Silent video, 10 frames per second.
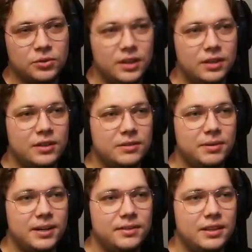że to jest
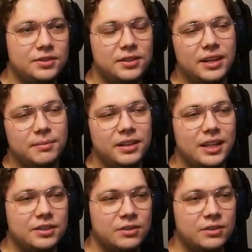prawda, znaczy jakby inaczej,